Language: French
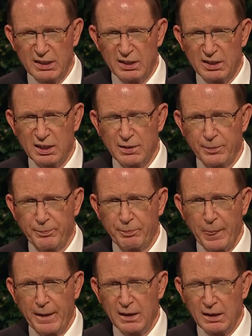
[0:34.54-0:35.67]
Les heures les
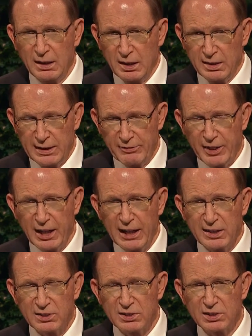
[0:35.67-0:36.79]
plus sombres de l'histoire du
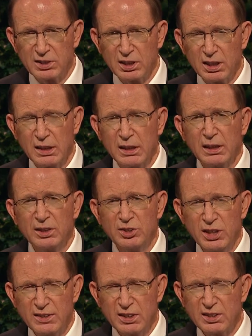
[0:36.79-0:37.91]
monde
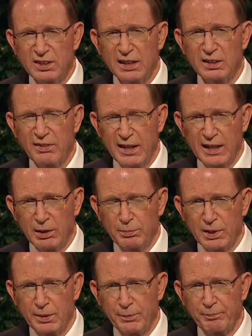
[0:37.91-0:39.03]
étaient imminentes.
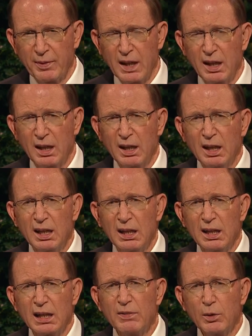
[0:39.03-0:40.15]

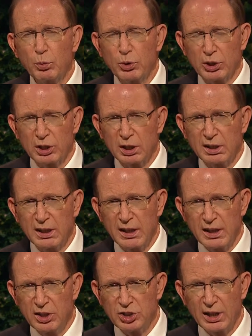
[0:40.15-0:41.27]
Néanmoins, Jésus
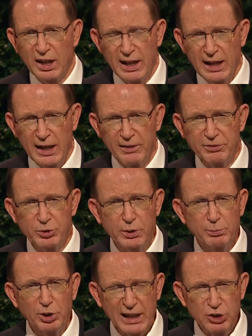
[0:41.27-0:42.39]
leur dit,
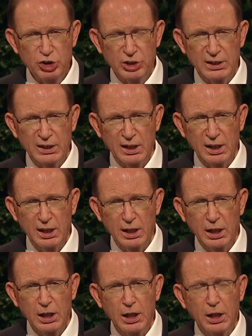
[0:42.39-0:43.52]
Vous aurez des
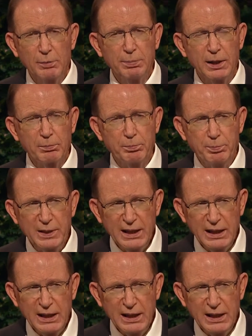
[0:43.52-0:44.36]
tribulations